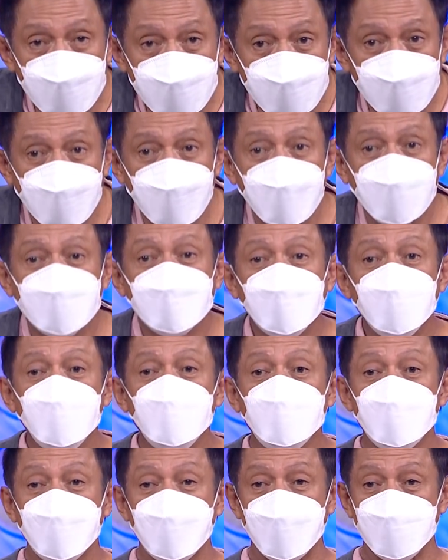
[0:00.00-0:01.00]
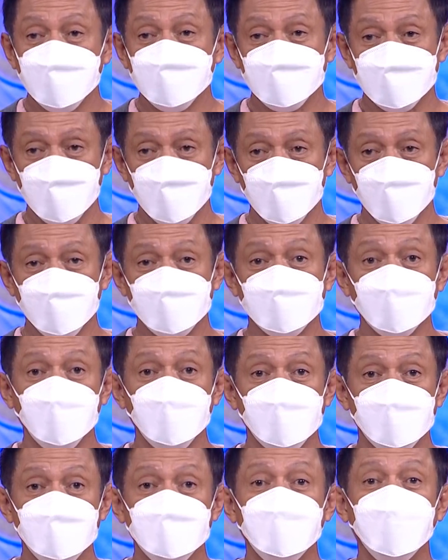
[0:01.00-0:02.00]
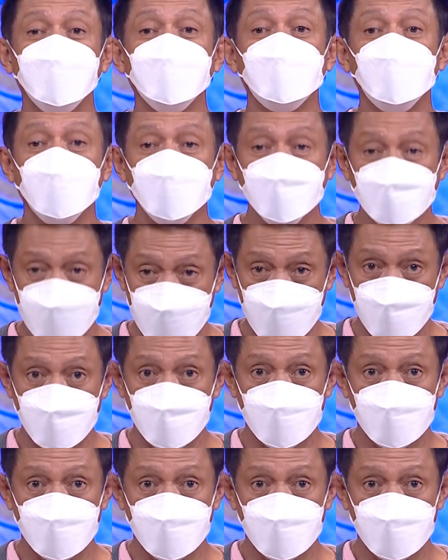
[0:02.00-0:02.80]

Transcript: ร้านข้าวหลามจิ๋วสูตรบางคนที